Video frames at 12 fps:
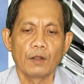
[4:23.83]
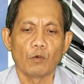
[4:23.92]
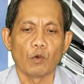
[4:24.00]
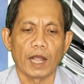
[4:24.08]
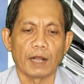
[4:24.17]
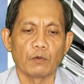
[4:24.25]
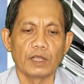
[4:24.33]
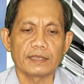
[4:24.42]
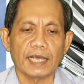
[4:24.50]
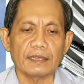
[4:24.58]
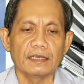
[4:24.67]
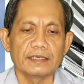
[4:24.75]
và nguyên
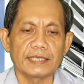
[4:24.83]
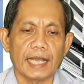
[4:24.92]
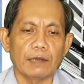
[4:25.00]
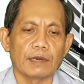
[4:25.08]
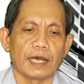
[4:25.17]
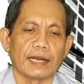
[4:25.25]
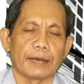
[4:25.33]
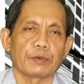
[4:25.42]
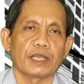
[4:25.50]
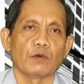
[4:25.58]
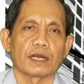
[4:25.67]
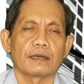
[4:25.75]
tắc thứ sáu là lập
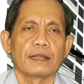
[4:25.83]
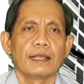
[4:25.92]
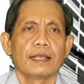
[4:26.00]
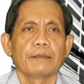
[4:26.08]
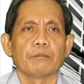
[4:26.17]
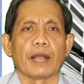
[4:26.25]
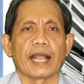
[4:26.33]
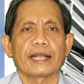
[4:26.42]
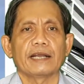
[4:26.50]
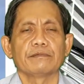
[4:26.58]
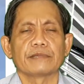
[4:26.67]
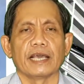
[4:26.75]
kế hoạch bạn
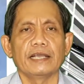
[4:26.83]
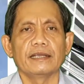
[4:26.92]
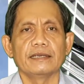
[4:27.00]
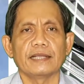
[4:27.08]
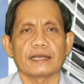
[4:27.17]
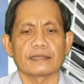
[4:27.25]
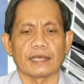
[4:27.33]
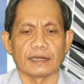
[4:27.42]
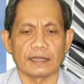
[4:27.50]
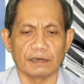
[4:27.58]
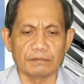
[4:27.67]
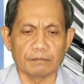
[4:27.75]
không thể kinh doanh thành
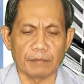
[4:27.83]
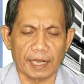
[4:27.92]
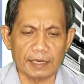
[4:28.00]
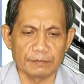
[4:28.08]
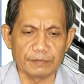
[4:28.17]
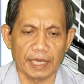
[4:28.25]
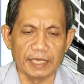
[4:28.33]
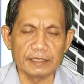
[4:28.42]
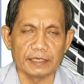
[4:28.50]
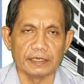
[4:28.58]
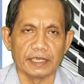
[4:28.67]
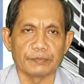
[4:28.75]
công bạn không thể
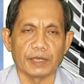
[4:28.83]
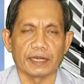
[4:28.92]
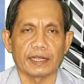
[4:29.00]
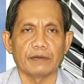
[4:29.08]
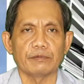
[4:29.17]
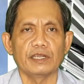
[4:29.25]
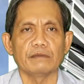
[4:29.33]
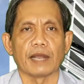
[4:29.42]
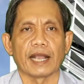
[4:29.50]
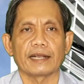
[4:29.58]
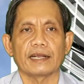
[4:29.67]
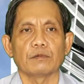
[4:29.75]
sự nghiệp thành công nếu
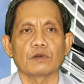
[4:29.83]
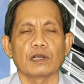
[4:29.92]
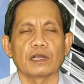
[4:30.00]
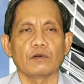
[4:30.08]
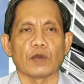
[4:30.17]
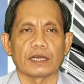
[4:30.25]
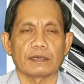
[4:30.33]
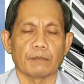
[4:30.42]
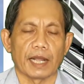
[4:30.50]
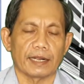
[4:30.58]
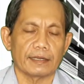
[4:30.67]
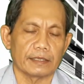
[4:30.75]
bạn không có kế hoạch
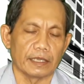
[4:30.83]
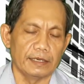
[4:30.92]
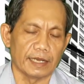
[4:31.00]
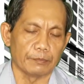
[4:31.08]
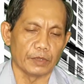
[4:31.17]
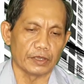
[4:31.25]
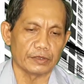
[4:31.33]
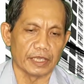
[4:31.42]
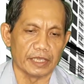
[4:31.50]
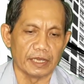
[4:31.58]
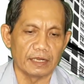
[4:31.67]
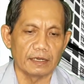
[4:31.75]
bạn chỉ làm việc
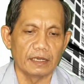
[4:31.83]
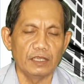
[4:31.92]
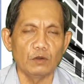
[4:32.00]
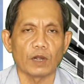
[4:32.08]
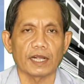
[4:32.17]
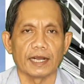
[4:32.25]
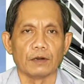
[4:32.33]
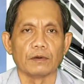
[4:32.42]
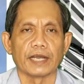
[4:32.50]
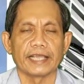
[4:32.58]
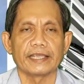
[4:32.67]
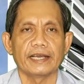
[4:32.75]
tùy hứng lý qua cầu
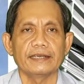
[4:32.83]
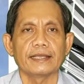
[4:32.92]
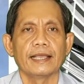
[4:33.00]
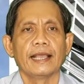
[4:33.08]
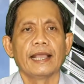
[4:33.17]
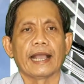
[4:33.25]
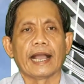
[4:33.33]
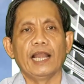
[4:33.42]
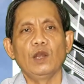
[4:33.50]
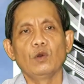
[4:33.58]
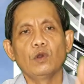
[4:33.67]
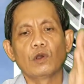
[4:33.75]
hãy nhớ hãy
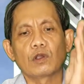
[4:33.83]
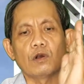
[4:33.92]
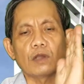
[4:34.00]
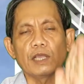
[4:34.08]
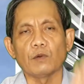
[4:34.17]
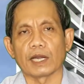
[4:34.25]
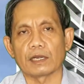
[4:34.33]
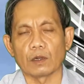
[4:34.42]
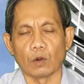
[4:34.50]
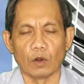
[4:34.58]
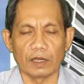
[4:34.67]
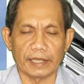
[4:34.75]
luôn luôn có kế hoạch
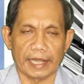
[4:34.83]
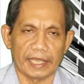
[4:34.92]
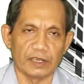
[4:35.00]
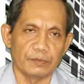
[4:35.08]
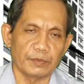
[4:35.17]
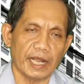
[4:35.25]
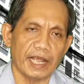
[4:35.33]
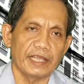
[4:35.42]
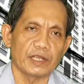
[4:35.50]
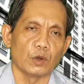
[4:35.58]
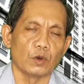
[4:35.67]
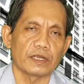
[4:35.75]
của ngày hôm
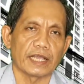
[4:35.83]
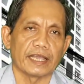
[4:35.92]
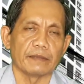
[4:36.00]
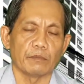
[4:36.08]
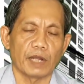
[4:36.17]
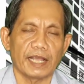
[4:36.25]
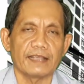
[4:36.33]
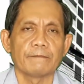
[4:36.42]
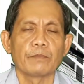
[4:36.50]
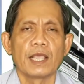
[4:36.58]
nay của ngày mai